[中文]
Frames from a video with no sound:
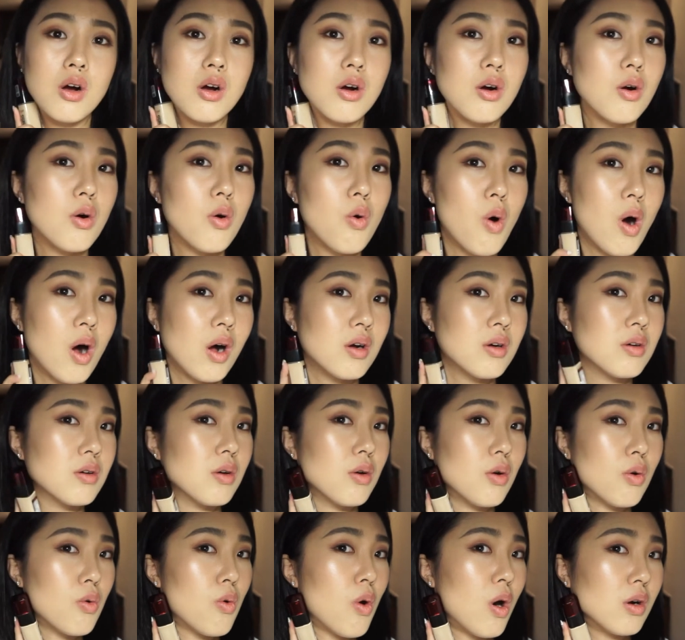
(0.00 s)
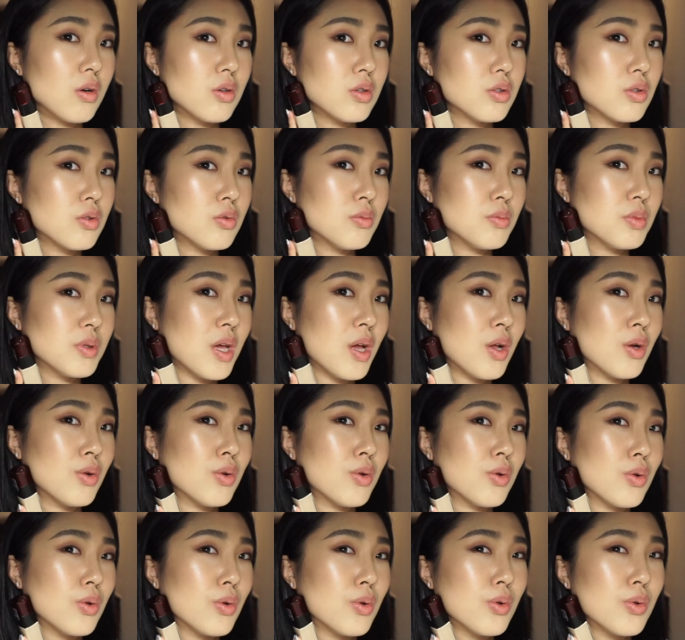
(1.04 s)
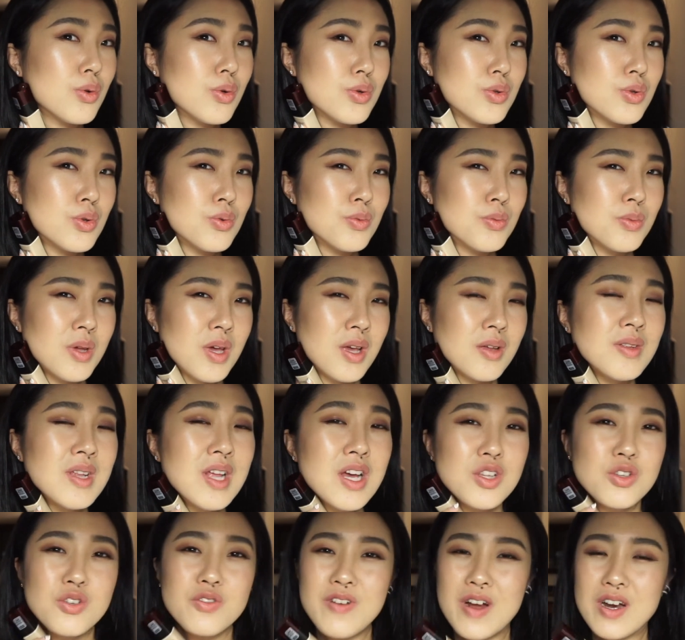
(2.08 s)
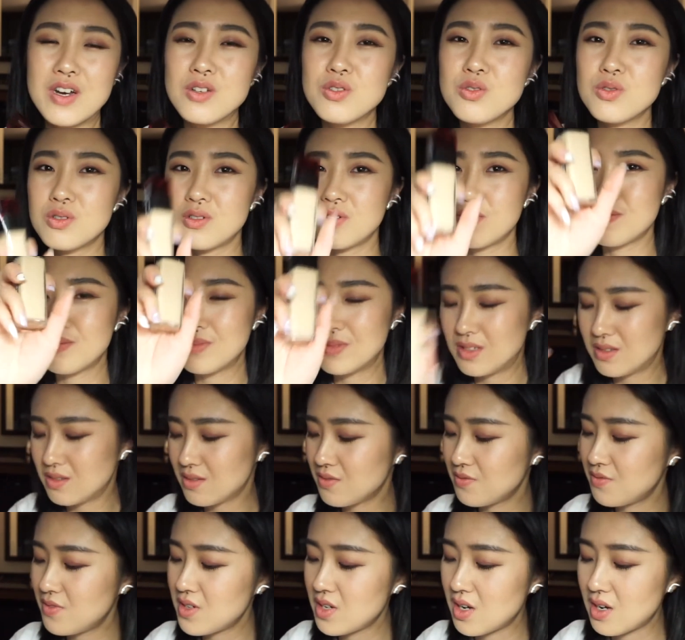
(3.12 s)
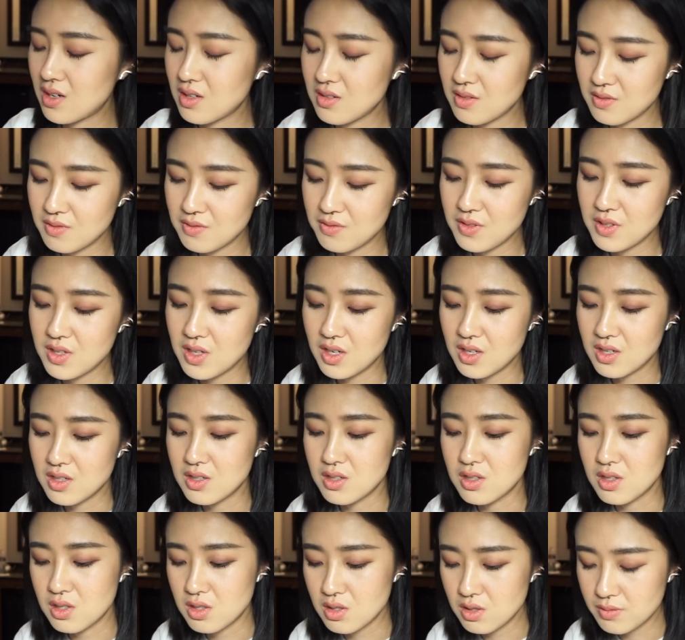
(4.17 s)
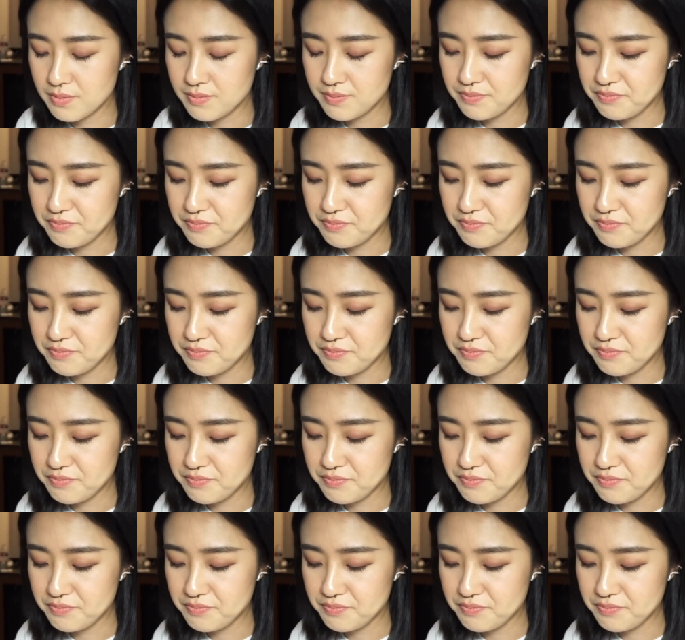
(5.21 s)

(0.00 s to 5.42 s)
黄黄中偏绿，绿中偏，就反正就是非常非常合适。